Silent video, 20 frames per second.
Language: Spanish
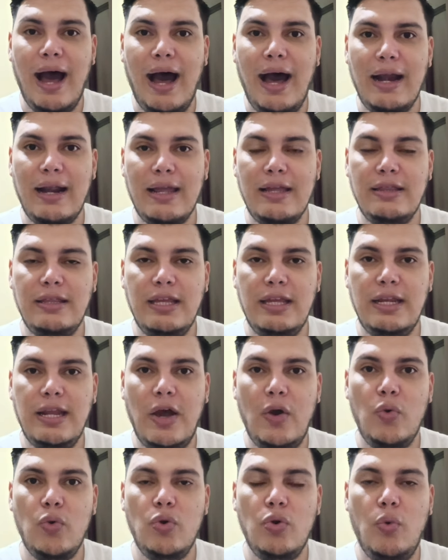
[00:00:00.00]

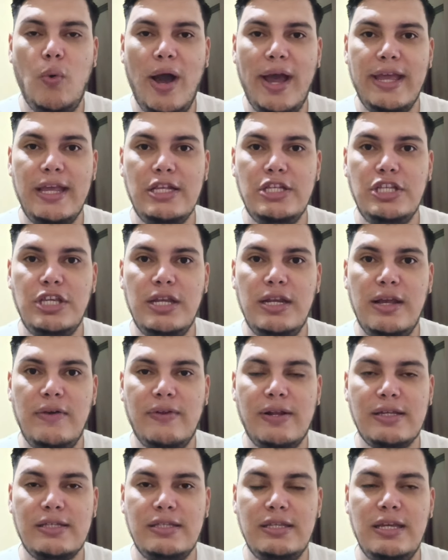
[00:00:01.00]
Argentina, Uruguay, Chile,
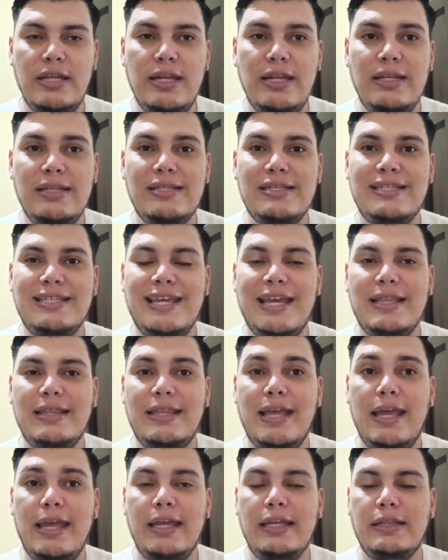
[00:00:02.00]
Brasil,
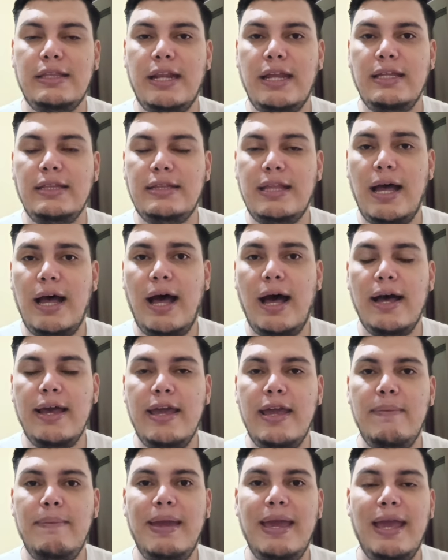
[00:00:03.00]
7 y 30
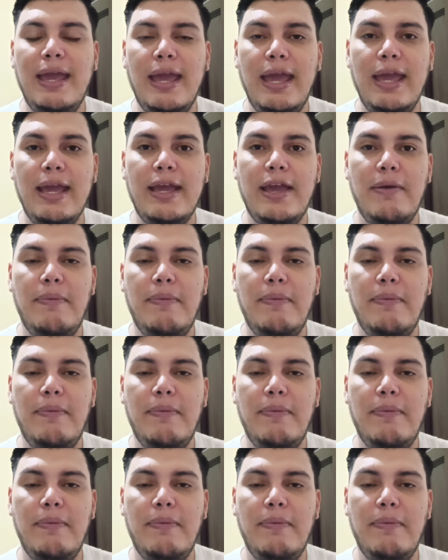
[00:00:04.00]
AM, en